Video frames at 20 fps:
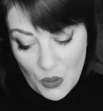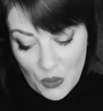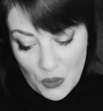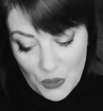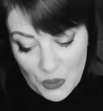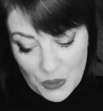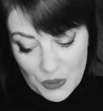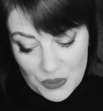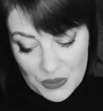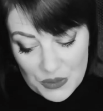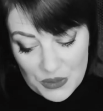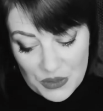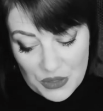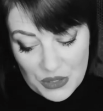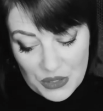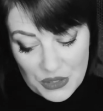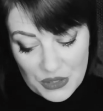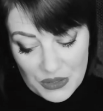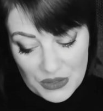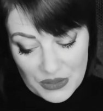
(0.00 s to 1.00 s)

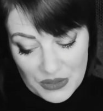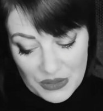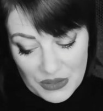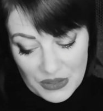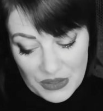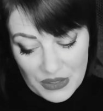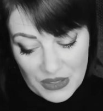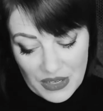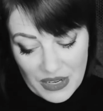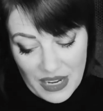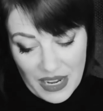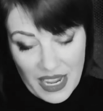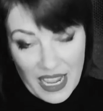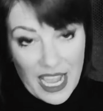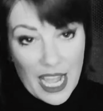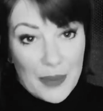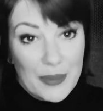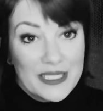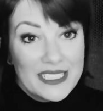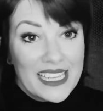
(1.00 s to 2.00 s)
Und
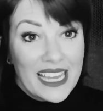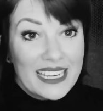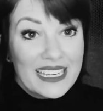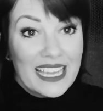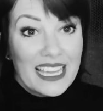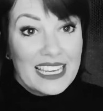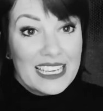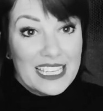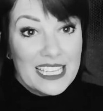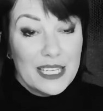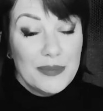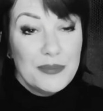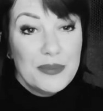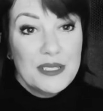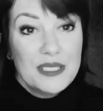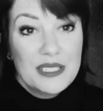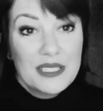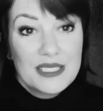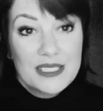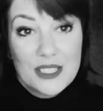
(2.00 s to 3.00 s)
habe dann erlebt,
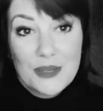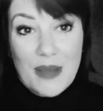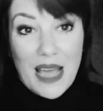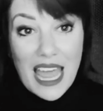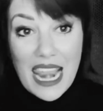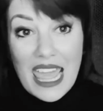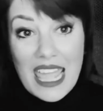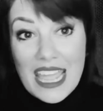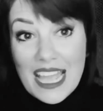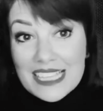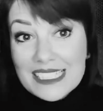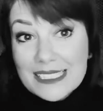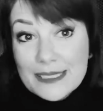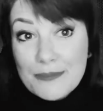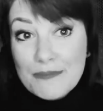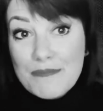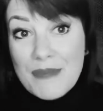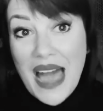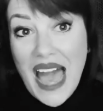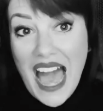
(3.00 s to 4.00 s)
zum
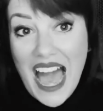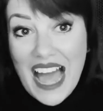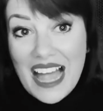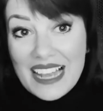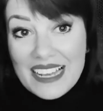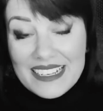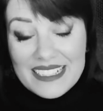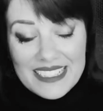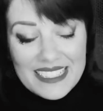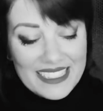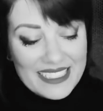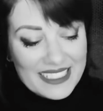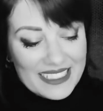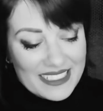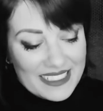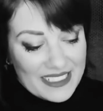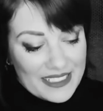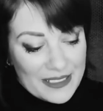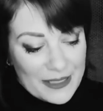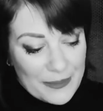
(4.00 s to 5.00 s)
allerersten Mal,
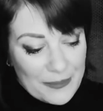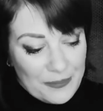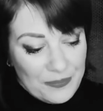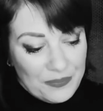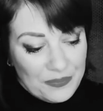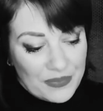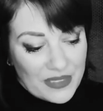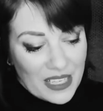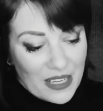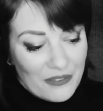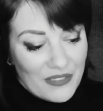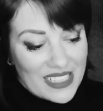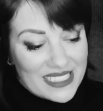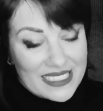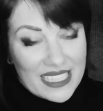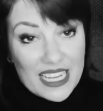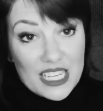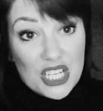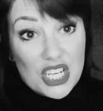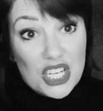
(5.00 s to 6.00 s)
ähm, was
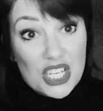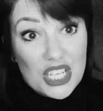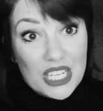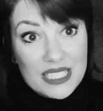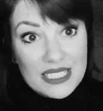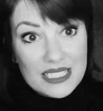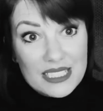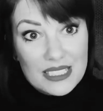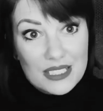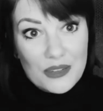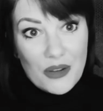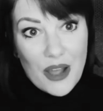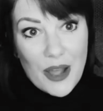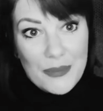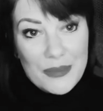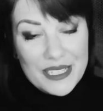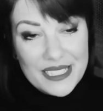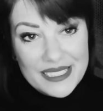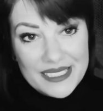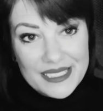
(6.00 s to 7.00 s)
ein
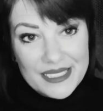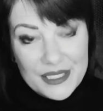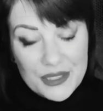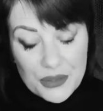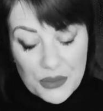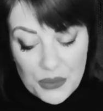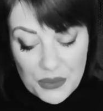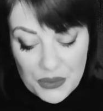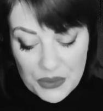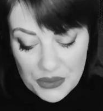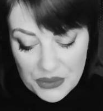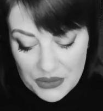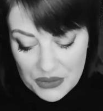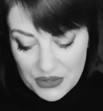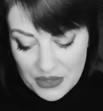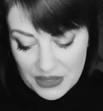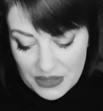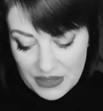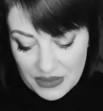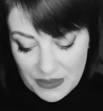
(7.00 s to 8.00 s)
Shitstorm ist
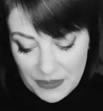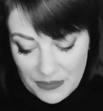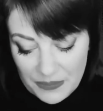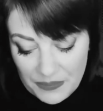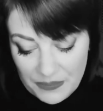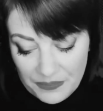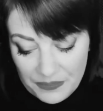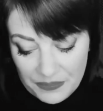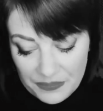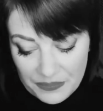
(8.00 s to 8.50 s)
und ähm,